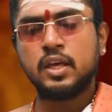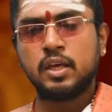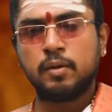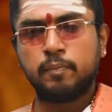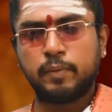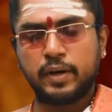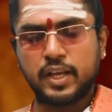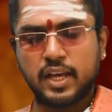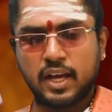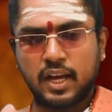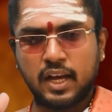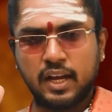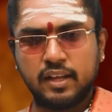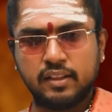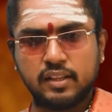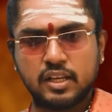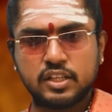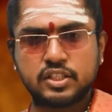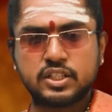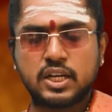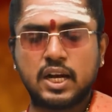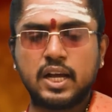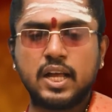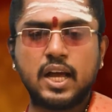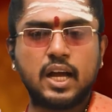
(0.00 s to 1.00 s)
இப்படியாக இந்த
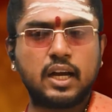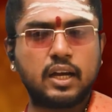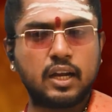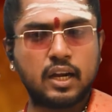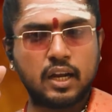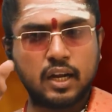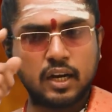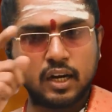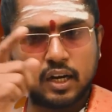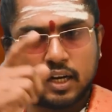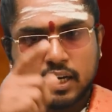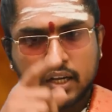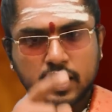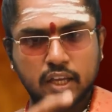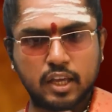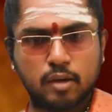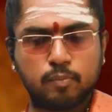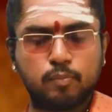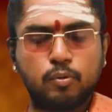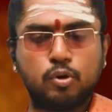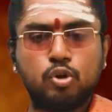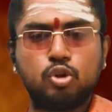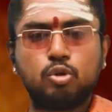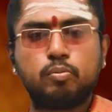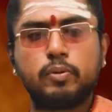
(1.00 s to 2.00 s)
சாயா கிரகங்களுக்கு
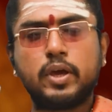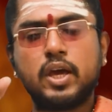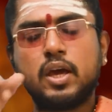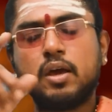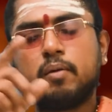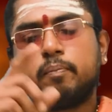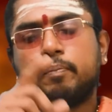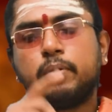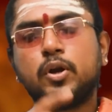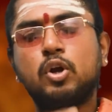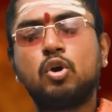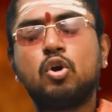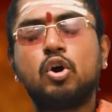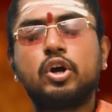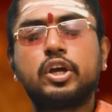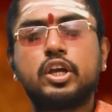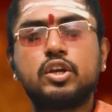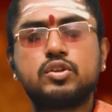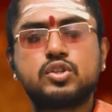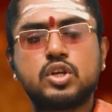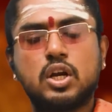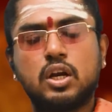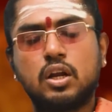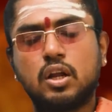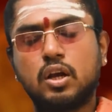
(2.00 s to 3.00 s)
எப்போதுமே பின்னோக்கி
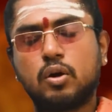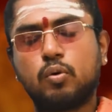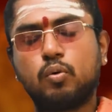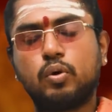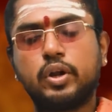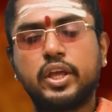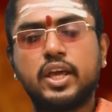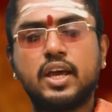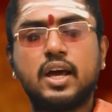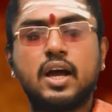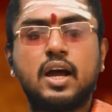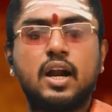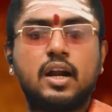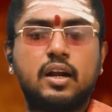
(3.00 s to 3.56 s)
செல்லக்கூடிய